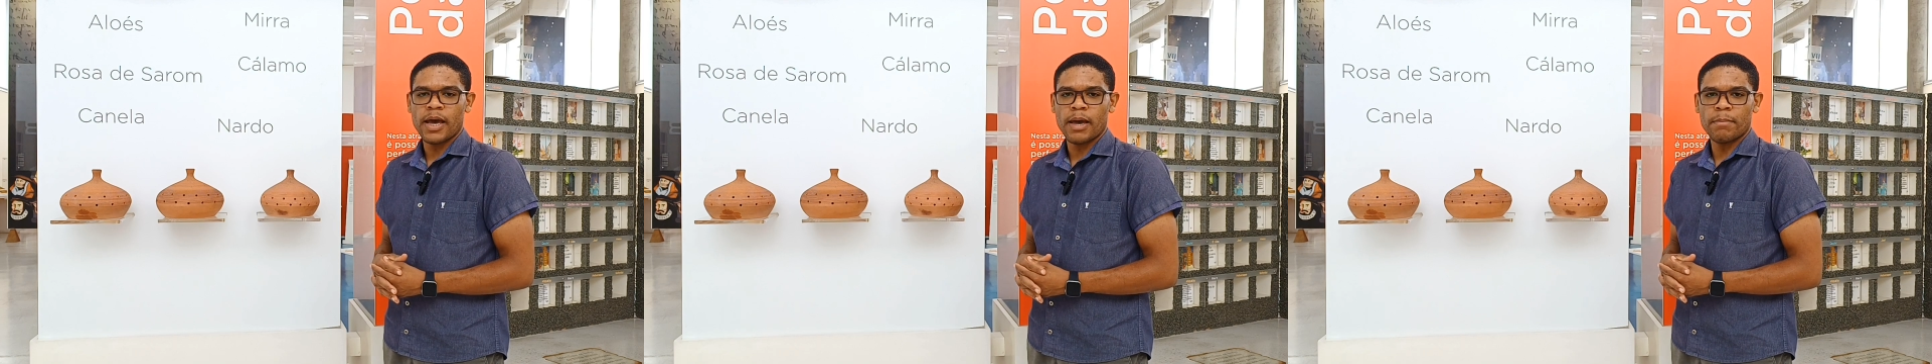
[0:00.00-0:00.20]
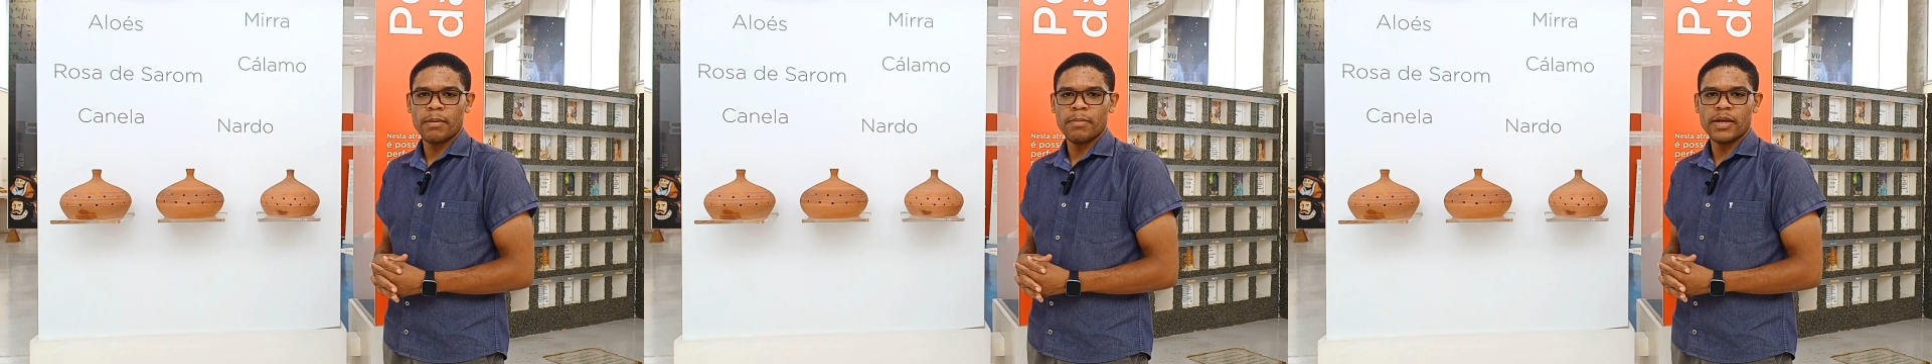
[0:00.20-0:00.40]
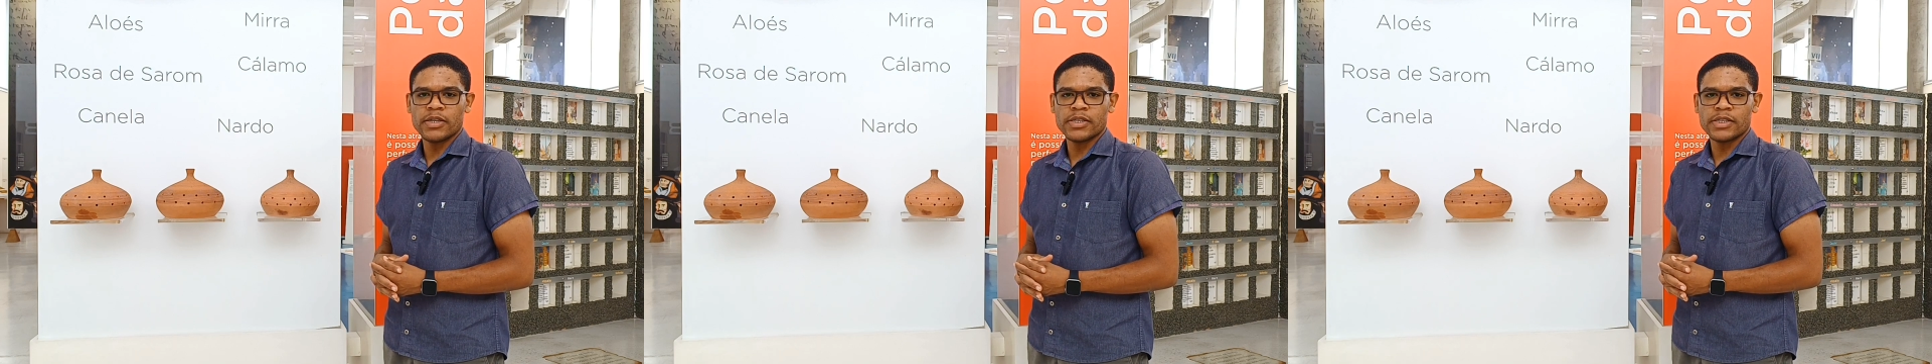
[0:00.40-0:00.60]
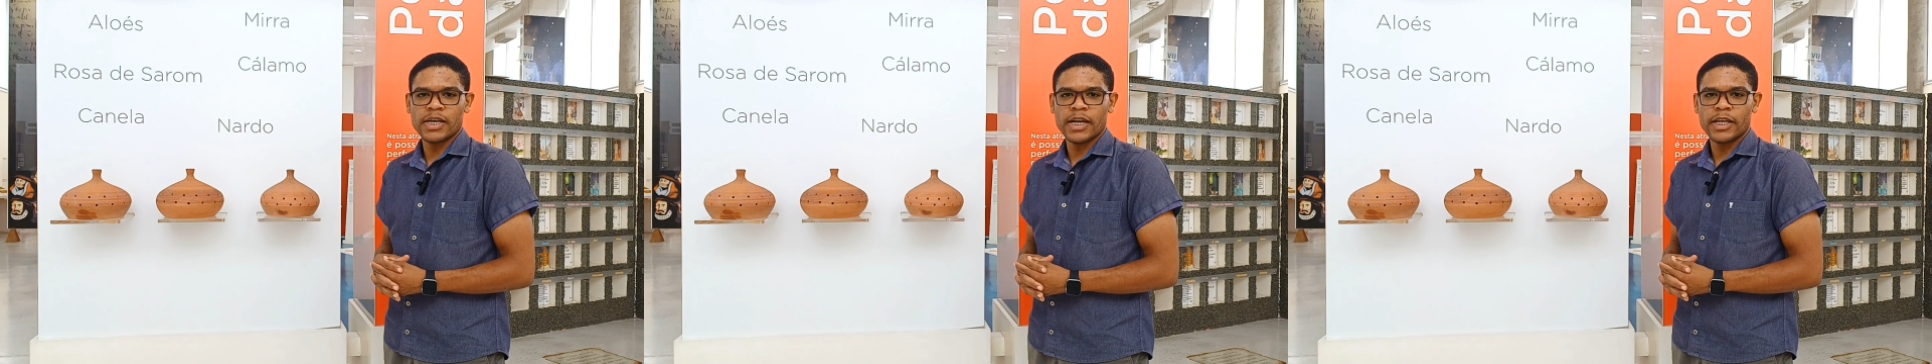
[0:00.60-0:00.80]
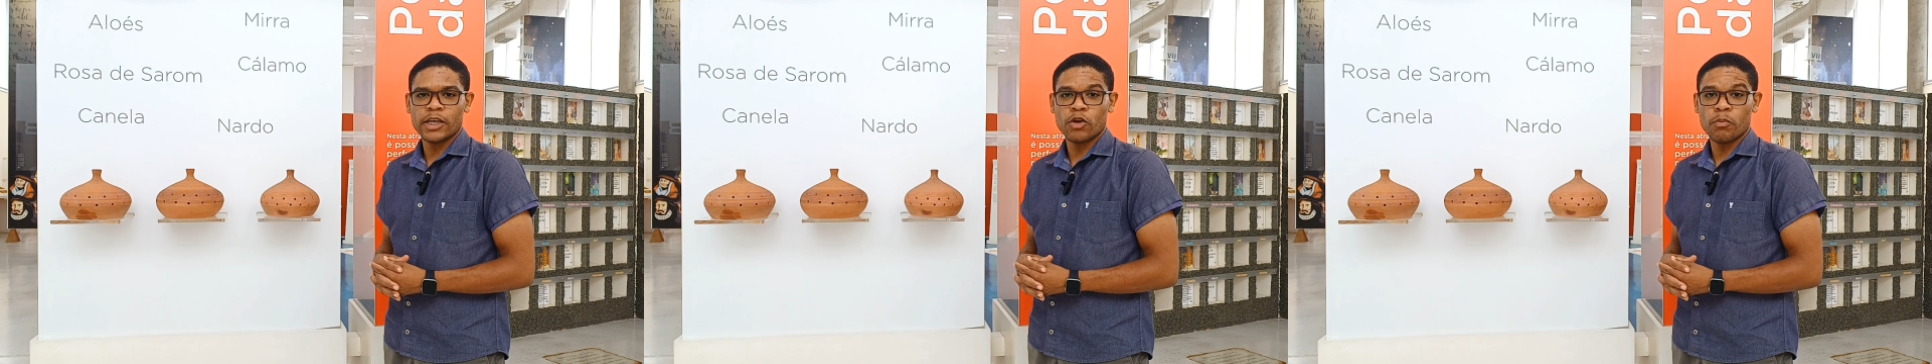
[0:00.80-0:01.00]
a Bíblia diz
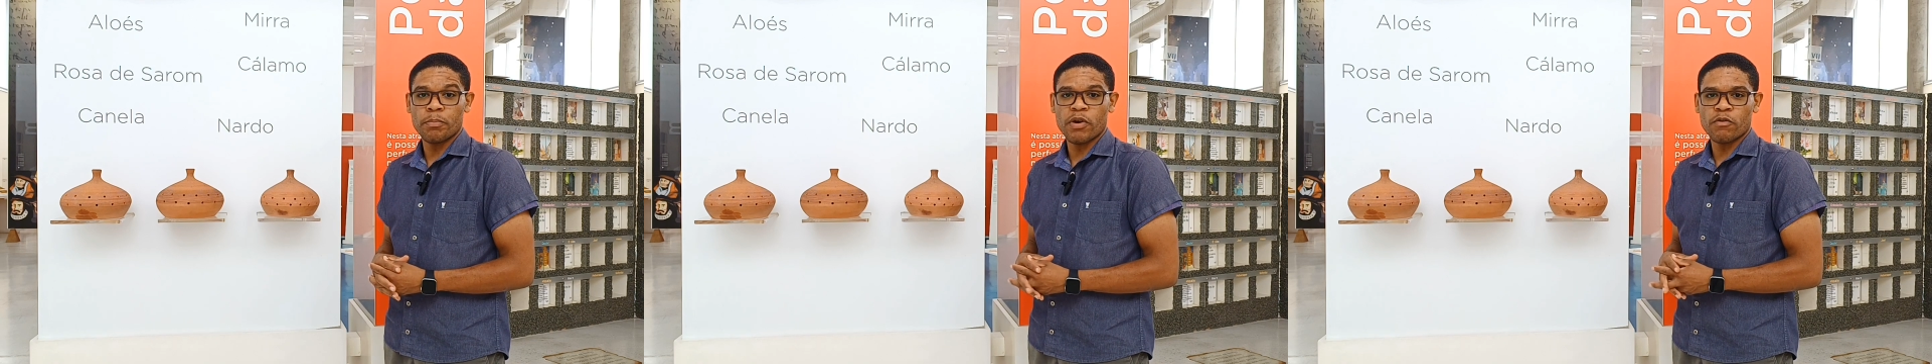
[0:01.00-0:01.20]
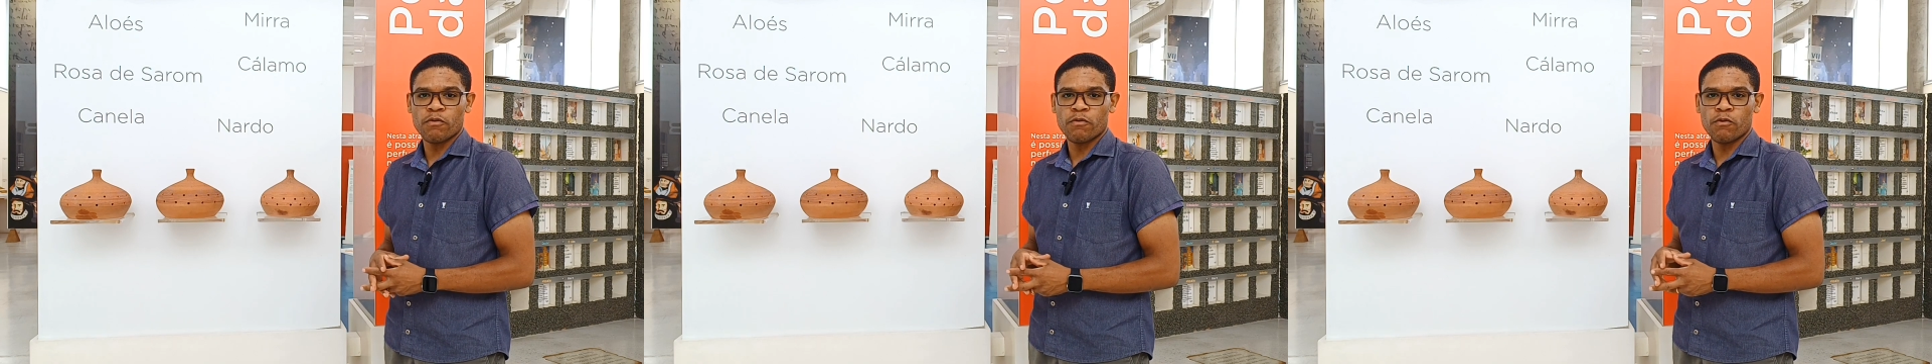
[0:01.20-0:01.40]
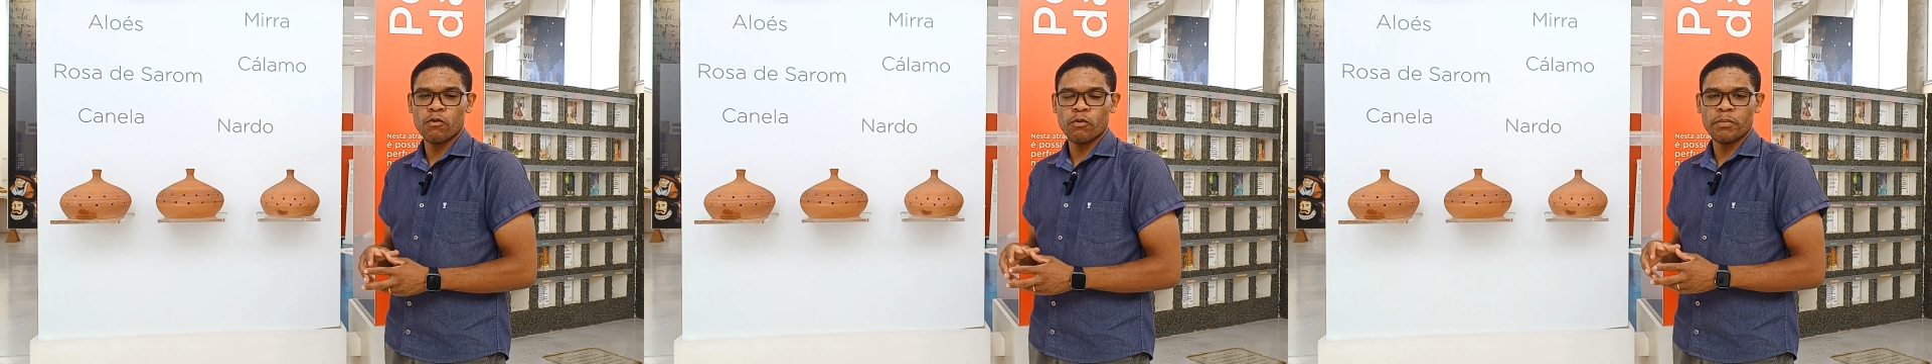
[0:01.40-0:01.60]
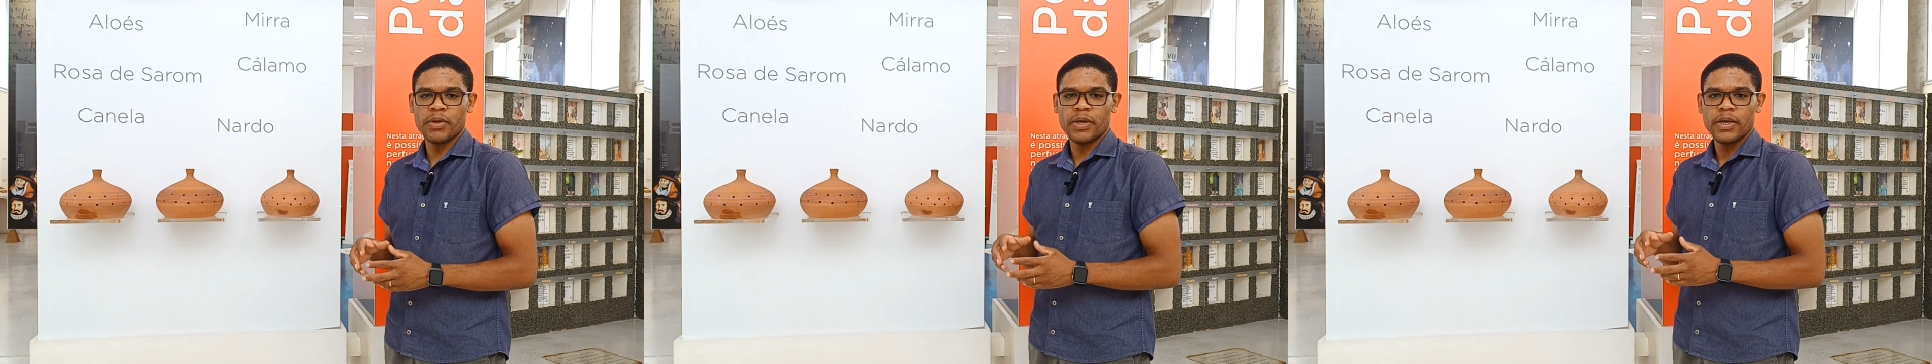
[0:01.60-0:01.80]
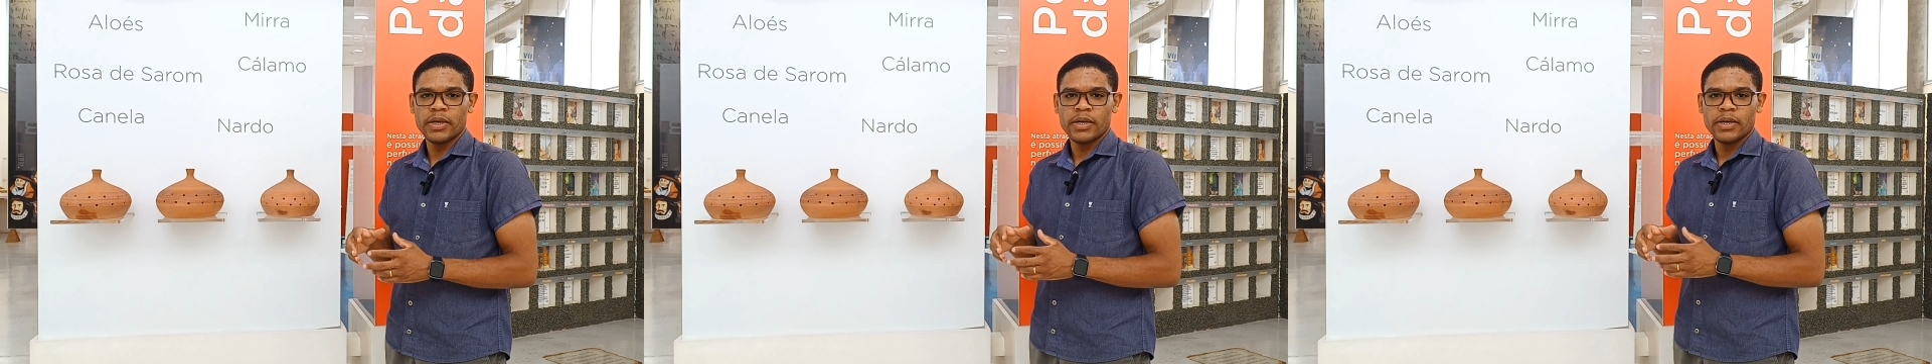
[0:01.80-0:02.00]
ali que o
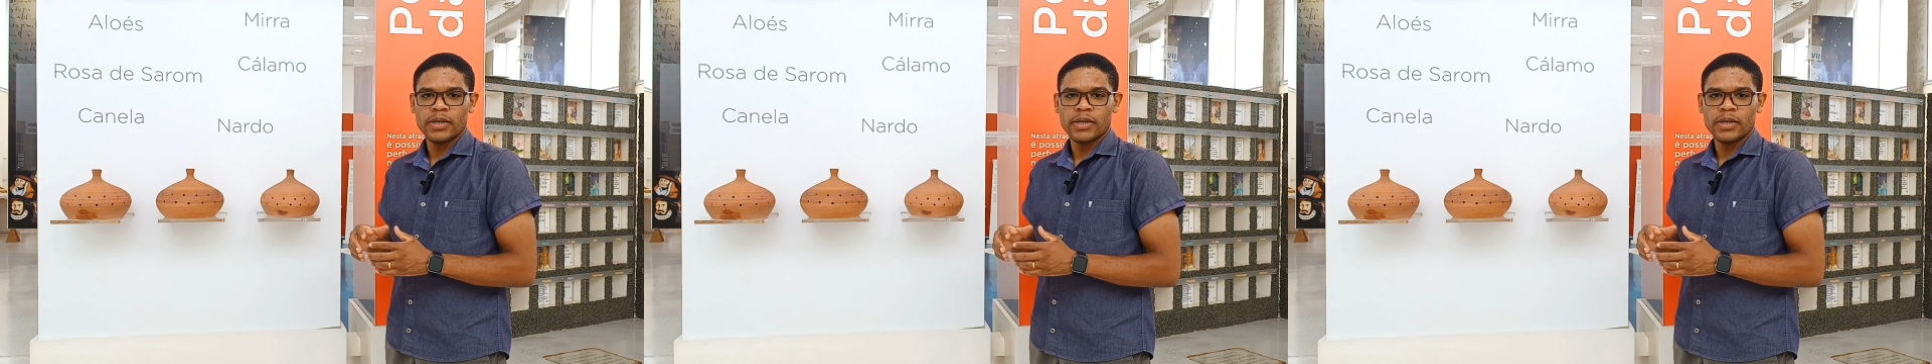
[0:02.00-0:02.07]
perfume